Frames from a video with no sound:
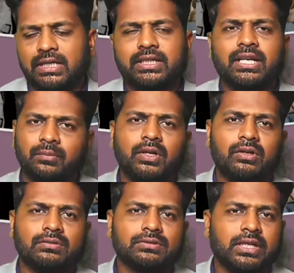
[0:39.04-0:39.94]
இதெல்லாம்
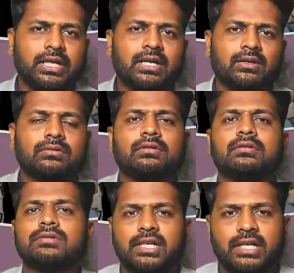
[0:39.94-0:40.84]
பண்ணுறோம் இல்லையா ஒரு
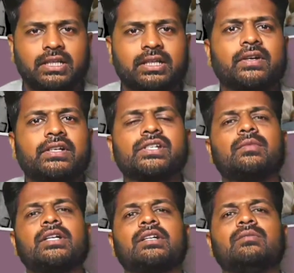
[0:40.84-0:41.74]
சில நேரத்தில் ஃபங்க்ஷன்
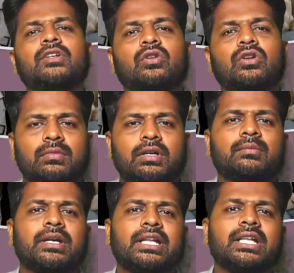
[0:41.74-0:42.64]
நம்ம அட்டன் பண்ணுறோம் நம்மளை
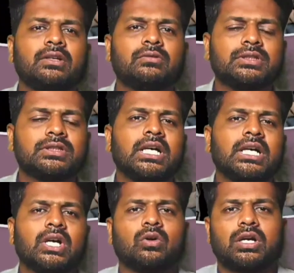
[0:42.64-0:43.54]
நம்ம எந்த அளவுக்கு
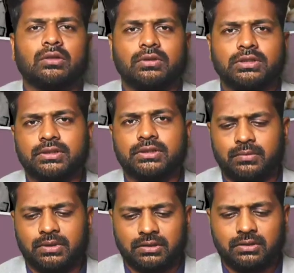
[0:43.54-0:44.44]
ஓரளவுக்கு
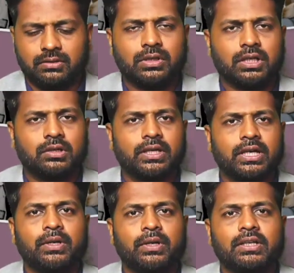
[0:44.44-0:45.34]
நம்ம ஓரளவுக்கு
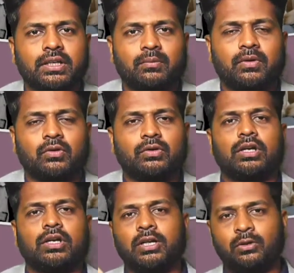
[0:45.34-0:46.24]
எப்படி நம்மளை வந்து
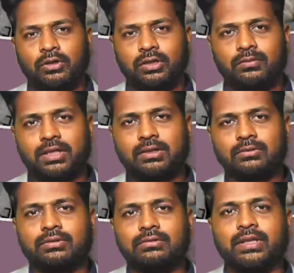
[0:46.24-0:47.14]
ஒரு காற்றோட்டமாக
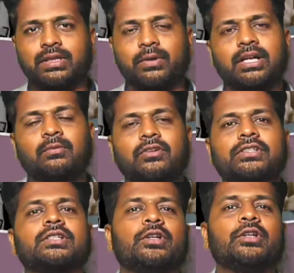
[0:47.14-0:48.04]
ஒரு வெளிப்படையாக நம்ம
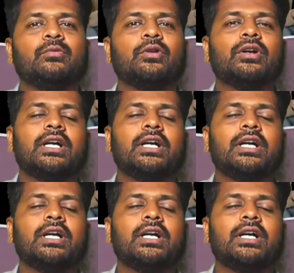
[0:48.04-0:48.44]
வச்சுக்க முடியுமோ